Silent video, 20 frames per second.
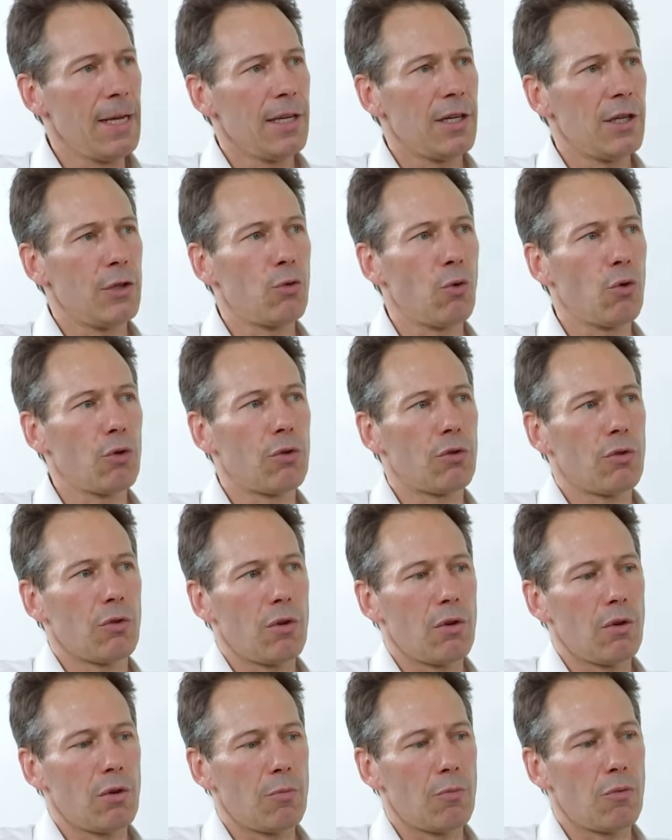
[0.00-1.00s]
Et donc,
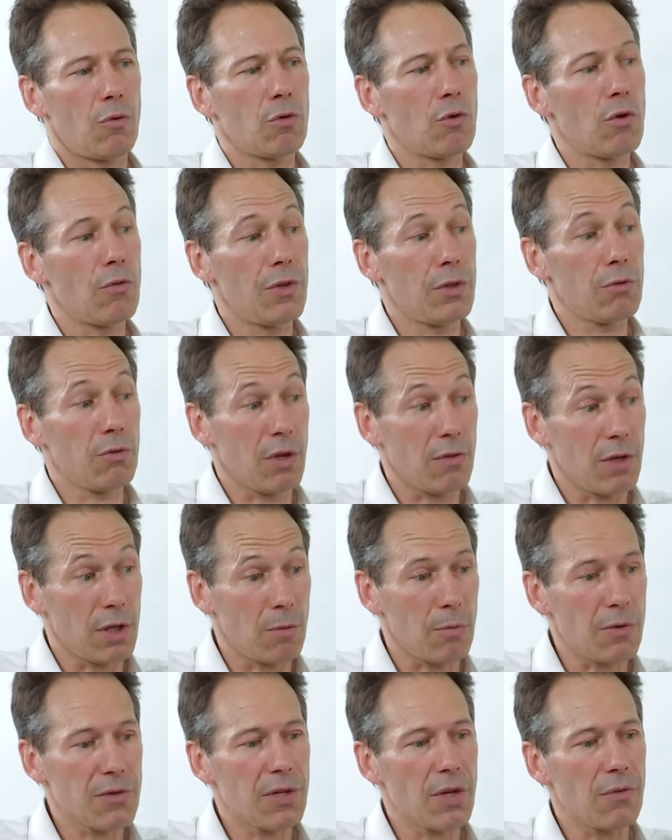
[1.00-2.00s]
euh, pour le Covid, on avait
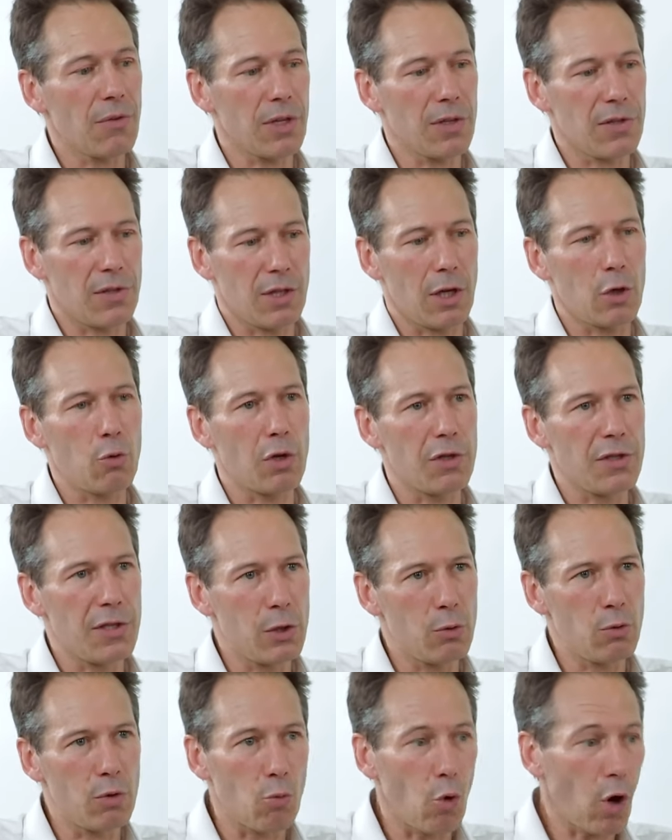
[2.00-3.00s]
commencé à faire des scénarios à
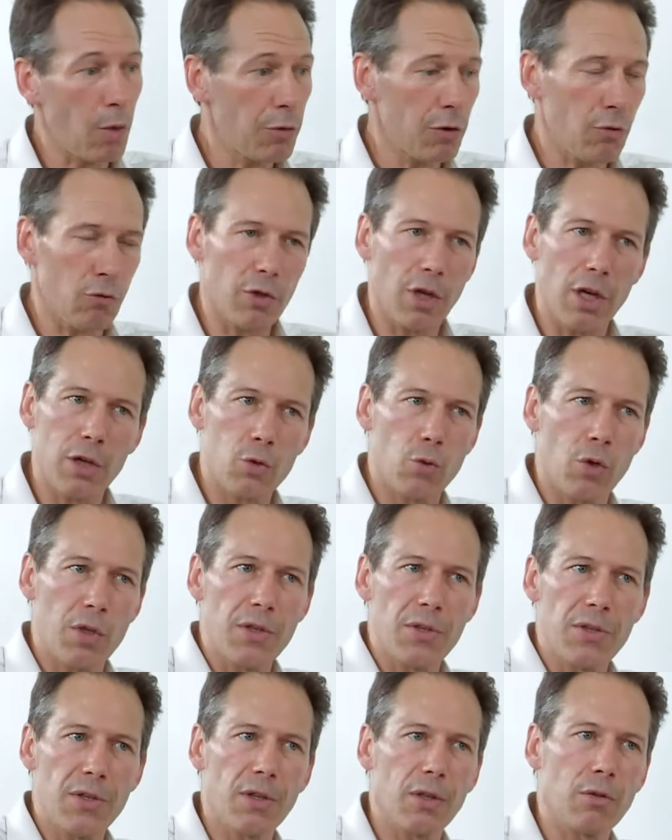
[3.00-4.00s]
18 mois, puis qu'on a
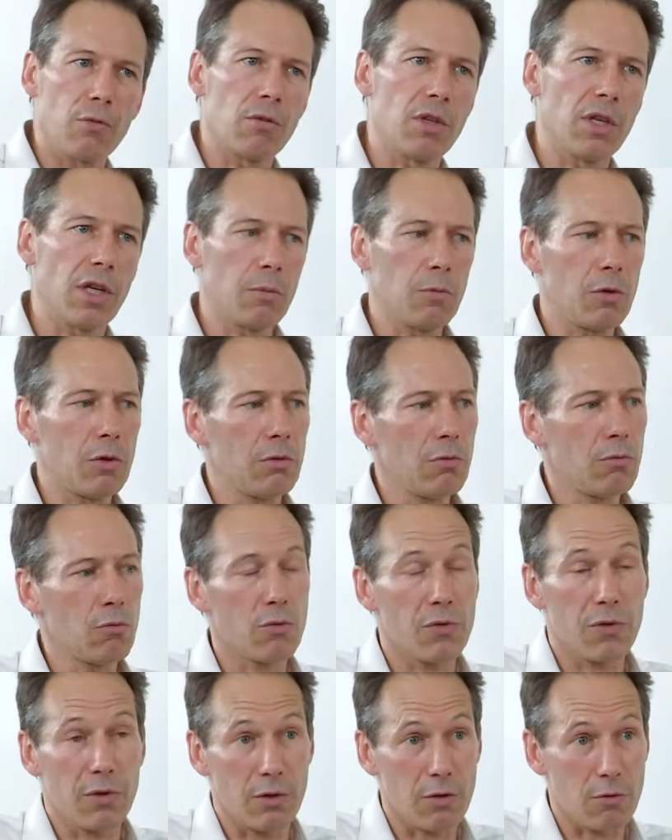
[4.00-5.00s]
actualisé régulièrement, donc
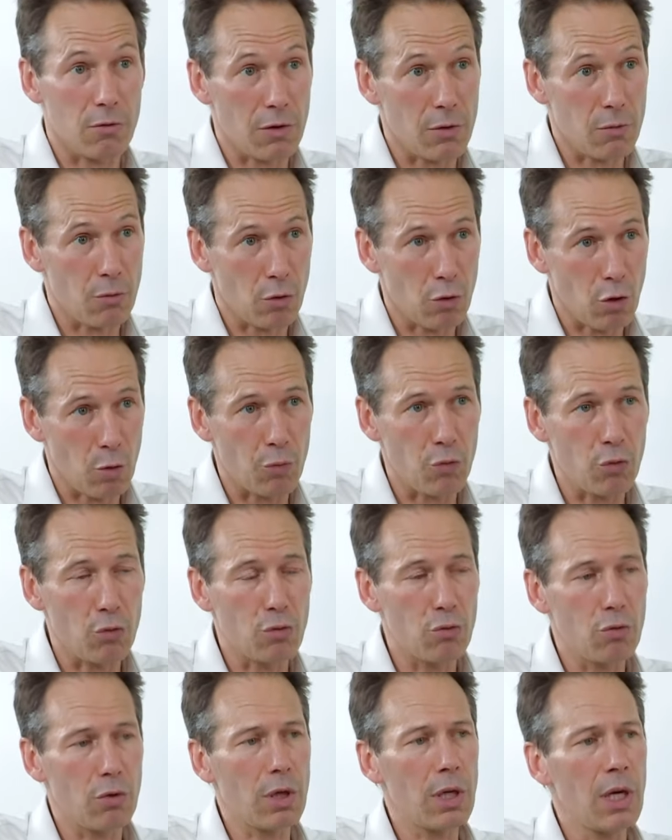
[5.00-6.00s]
c'était des horizons encore plus
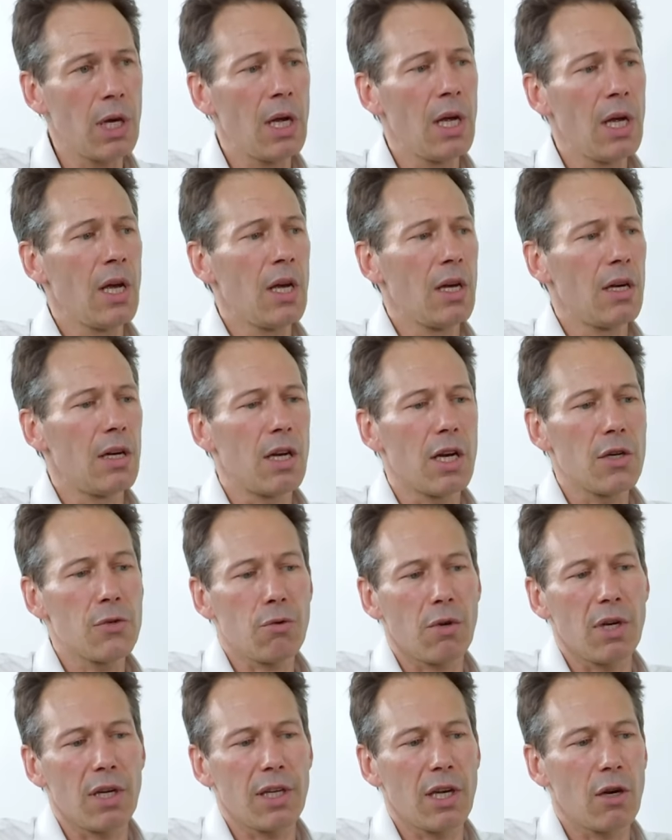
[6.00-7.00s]
courts. Et là,
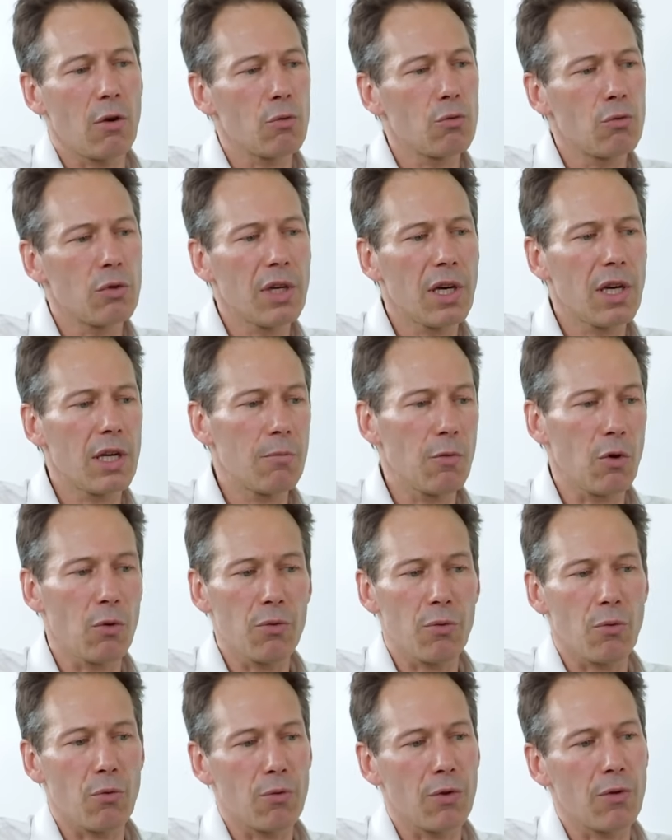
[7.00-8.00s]
sur la guerre en Ukraine, ben,
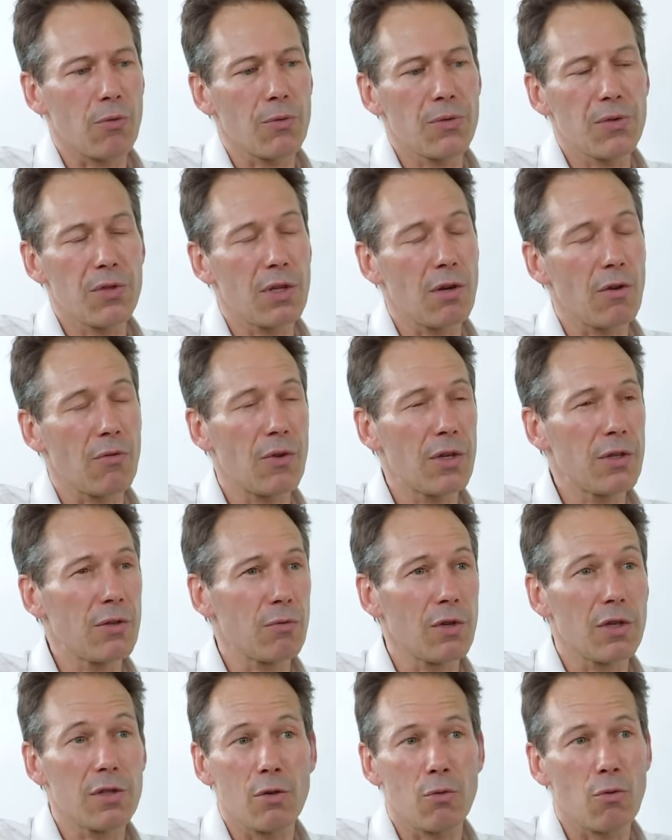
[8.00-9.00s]
on, on, s'est en fait
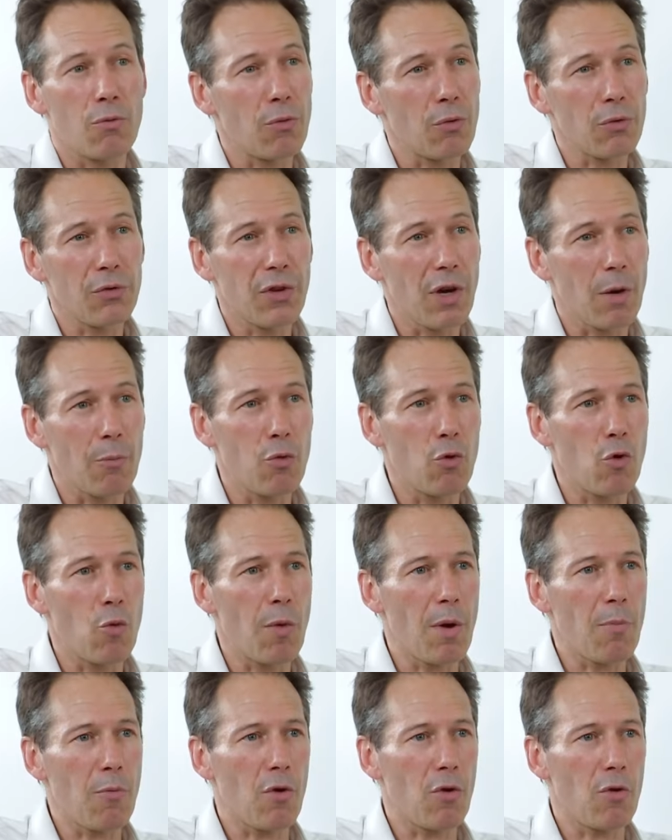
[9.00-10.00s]
a été confronté un peu
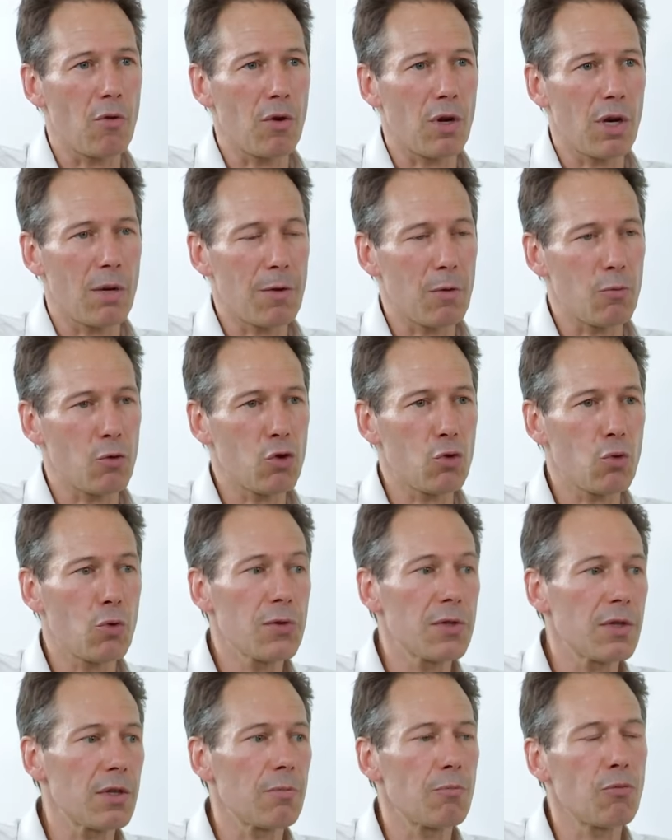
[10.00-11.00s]
euh, à la même
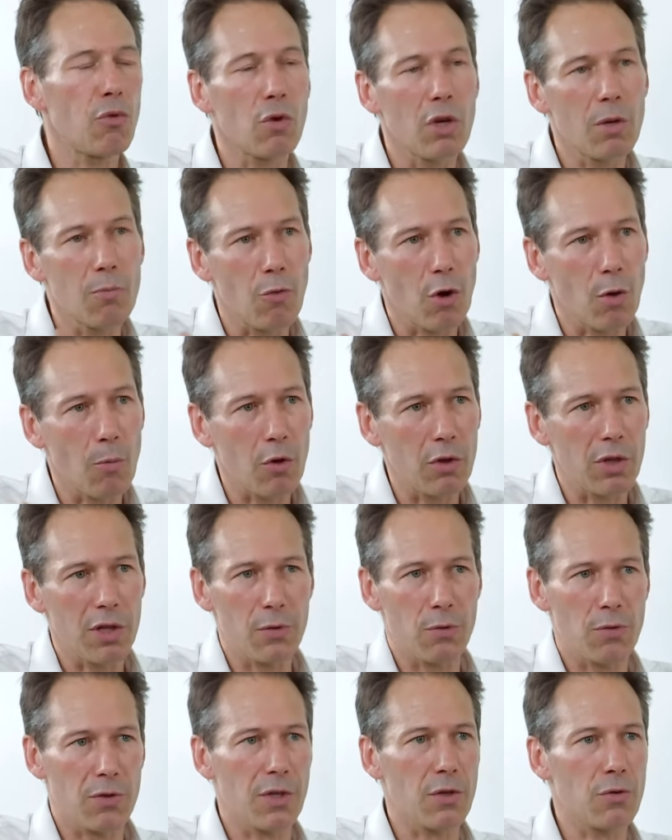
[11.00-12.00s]
chose. Et pour les membres de
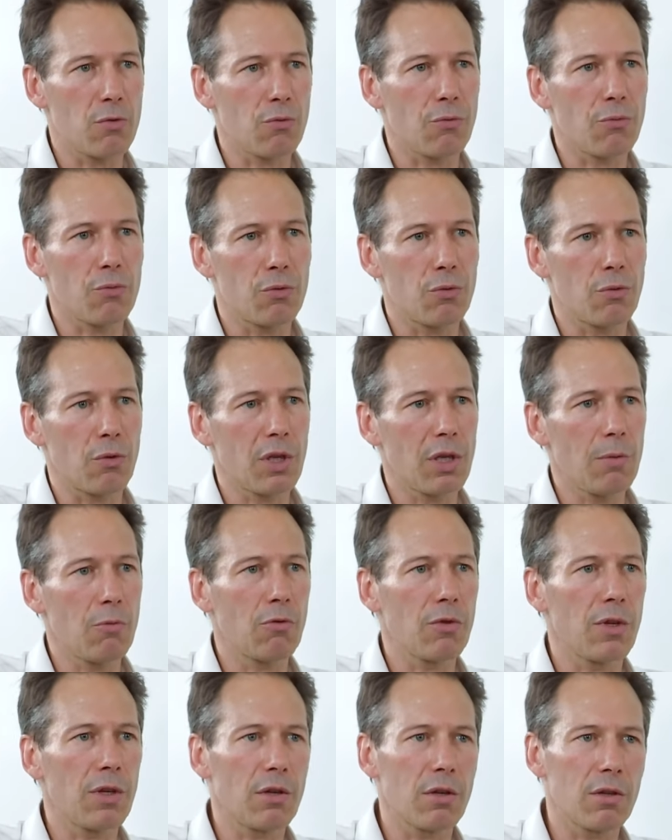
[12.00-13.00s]
l'association Futurible,
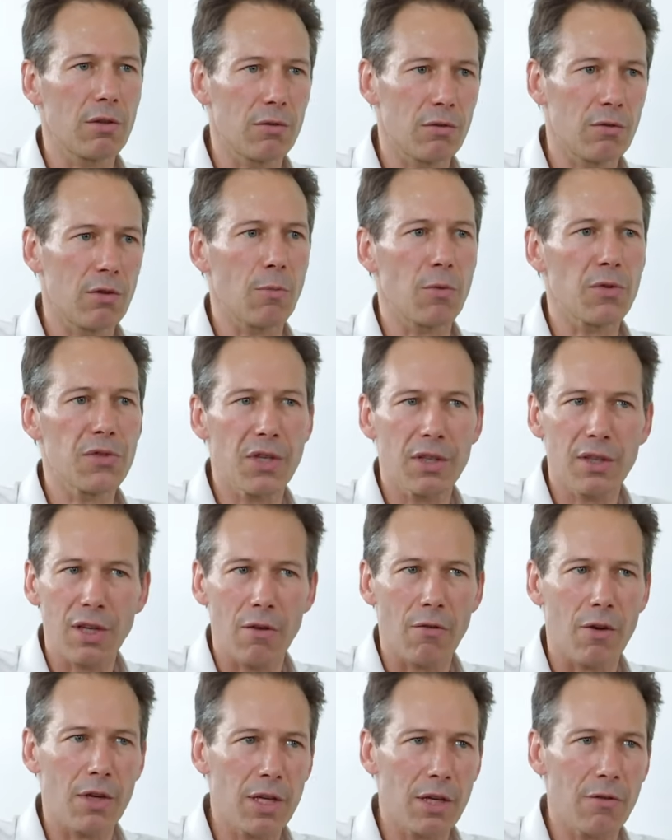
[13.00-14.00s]
on a commencé à
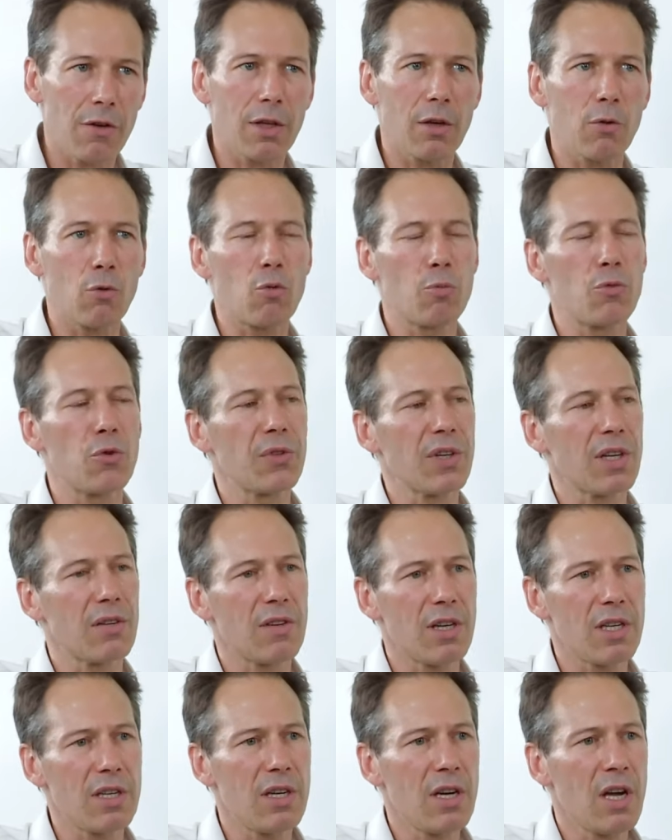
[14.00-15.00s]
travailler avec un groupe de
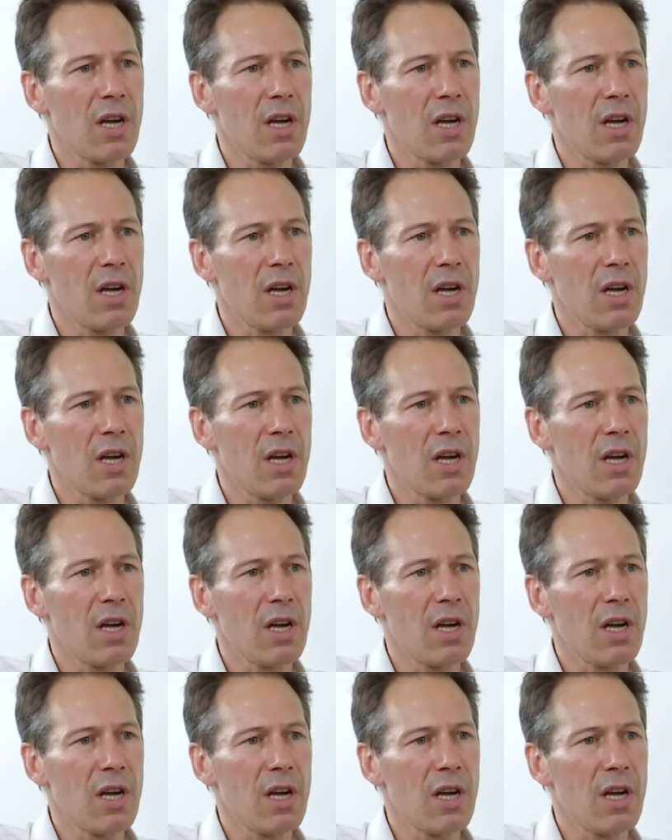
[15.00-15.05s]
travail